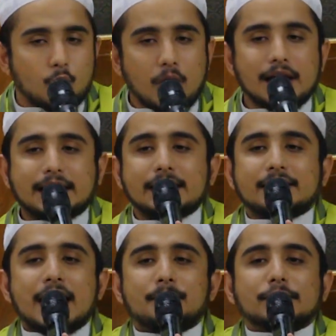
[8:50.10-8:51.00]
Wal
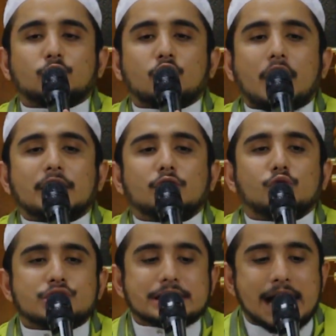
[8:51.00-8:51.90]
batu
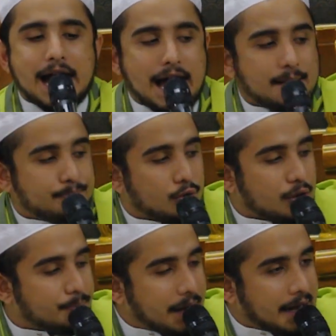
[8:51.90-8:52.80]
qaiduhu sedangkan
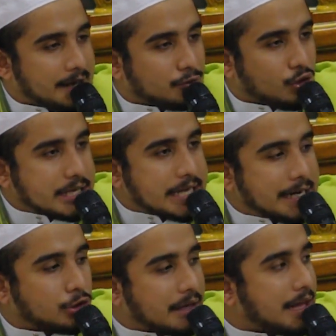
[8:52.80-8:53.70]
pulpen
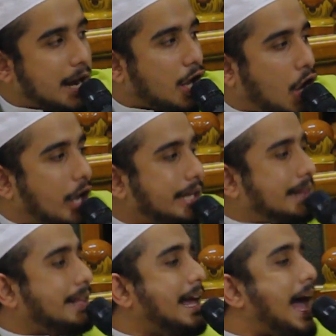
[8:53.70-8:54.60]
tulisan itu adalah
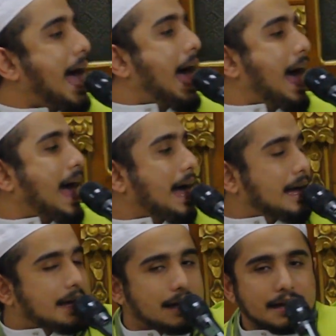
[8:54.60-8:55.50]
kaidnya.
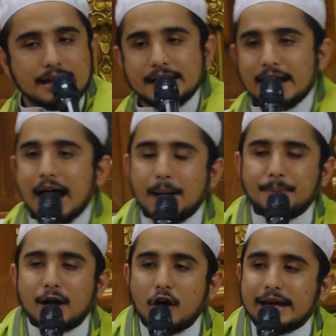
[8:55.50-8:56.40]

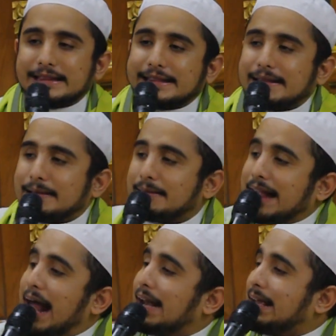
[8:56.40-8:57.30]
Apa kaid?
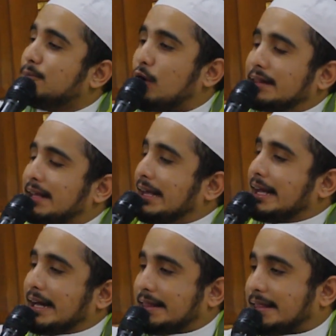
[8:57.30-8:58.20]
Tali buat
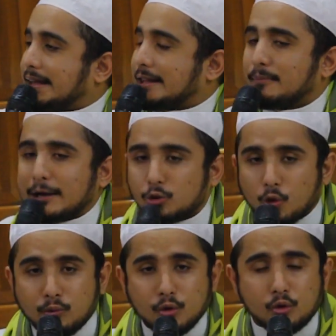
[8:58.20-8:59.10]
ngikat. Kita
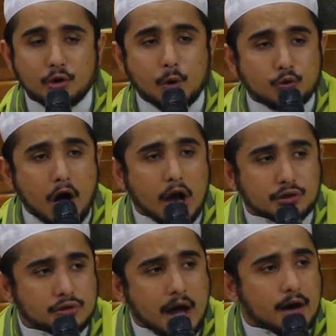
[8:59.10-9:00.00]
begitu buru nih
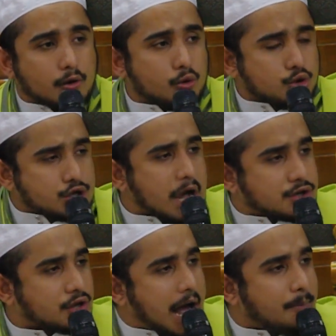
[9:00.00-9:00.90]
udah ngejar,
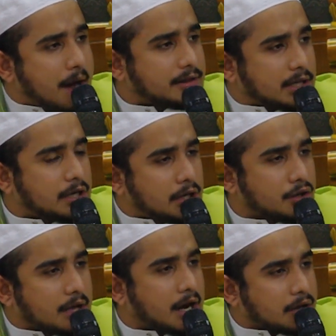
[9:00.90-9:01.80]
rusak setengah mati
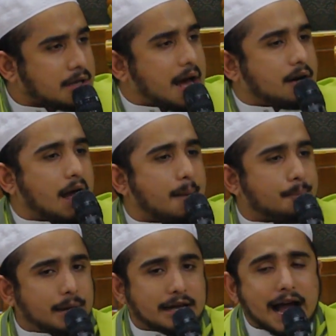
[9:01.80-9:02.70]
dikejar-kejar
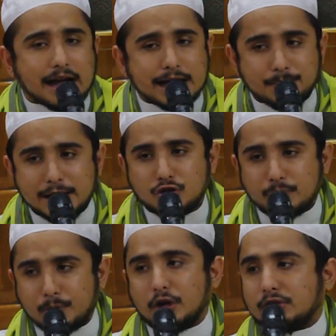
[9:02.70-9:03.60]
sampai kaki pada
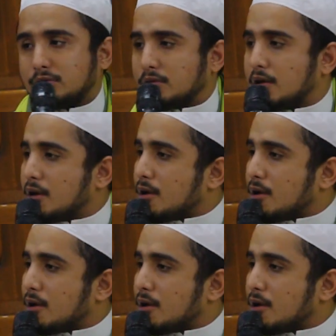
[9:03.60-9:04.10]
copot.